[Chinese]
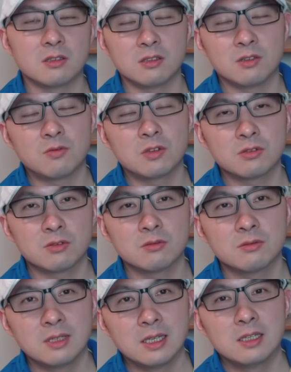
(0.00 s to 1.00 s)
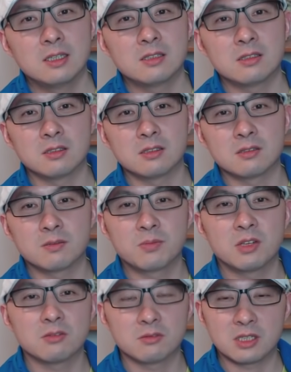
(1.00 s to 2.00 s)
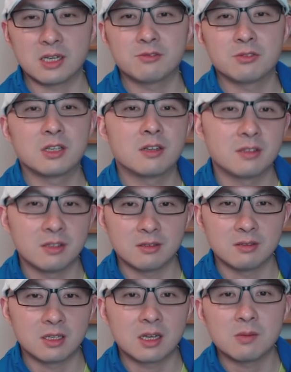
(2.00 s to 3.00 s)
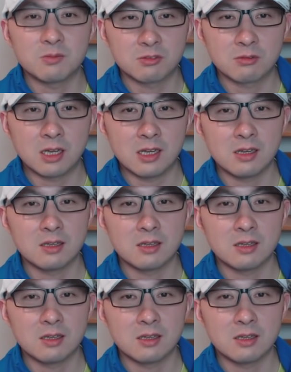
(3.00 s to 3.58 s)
你光从这个票数差距上呢，你看不出来，